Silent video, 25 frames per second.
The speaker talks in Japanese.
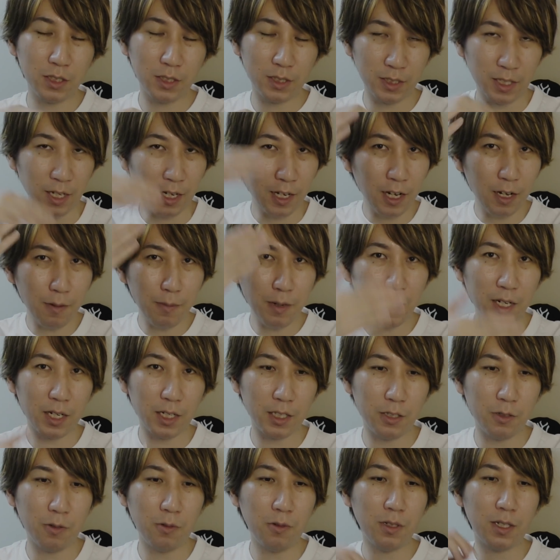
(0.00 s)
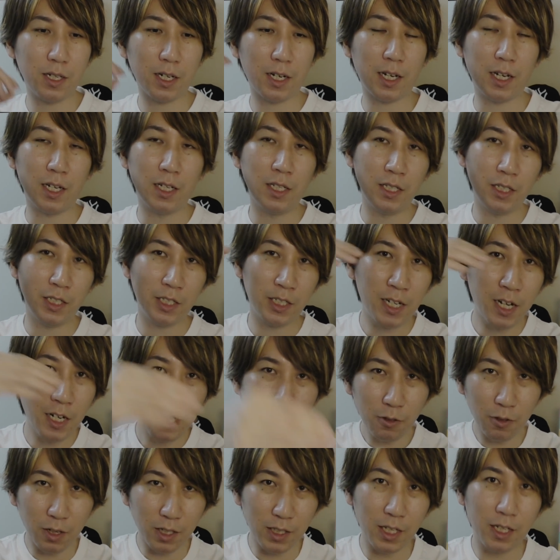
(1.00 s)
高浜原日本から
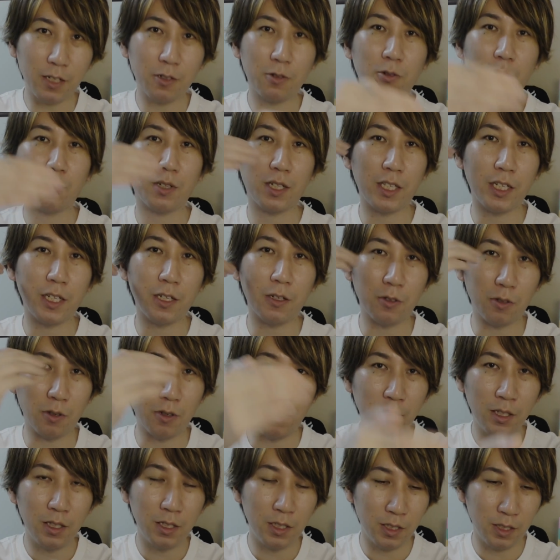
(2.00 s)
光を与えることができると